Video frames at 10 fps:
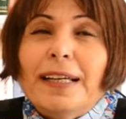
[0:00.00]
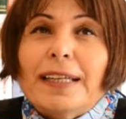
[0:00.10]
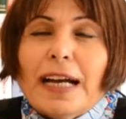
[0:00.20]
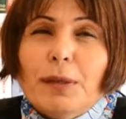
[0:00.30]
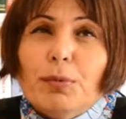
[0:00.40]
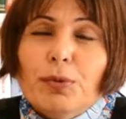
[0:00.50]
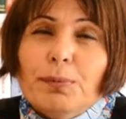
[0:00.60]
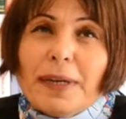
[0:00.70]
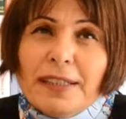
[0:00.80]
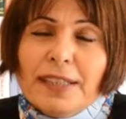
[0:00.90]
Yani
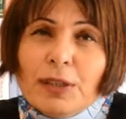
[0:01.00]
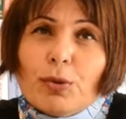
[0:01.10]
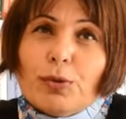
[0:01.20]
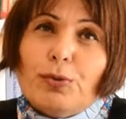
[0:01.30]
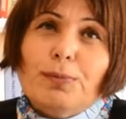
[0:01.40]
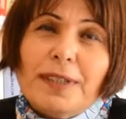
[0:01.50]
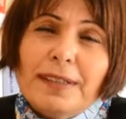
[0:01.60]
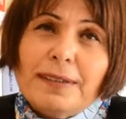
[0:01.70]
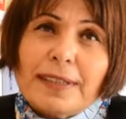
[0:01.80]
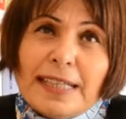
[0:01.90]
bunu ben ilk
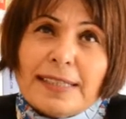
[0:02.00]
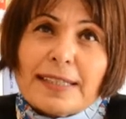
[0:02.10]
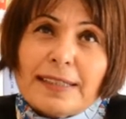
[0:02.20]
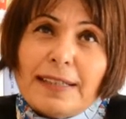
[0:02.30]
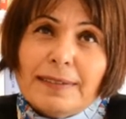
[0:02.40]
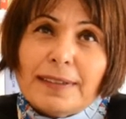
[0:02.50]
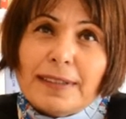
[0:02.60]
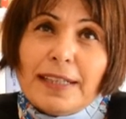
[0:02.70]
okuduğumda gerçekten e,